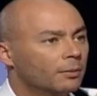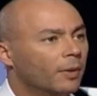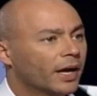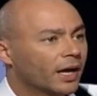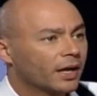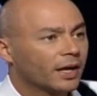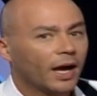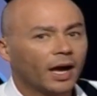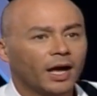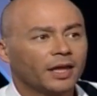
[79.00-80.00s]
مايا
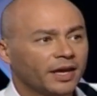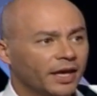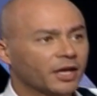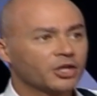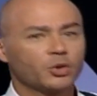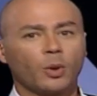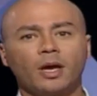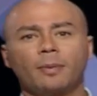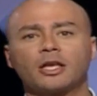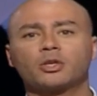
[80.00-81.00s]
رح نريحك
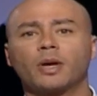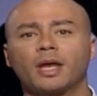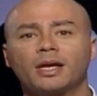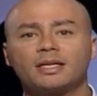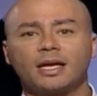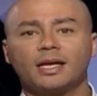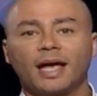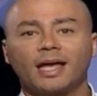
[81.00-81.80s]
شوي بعد شوي رح نسالك عن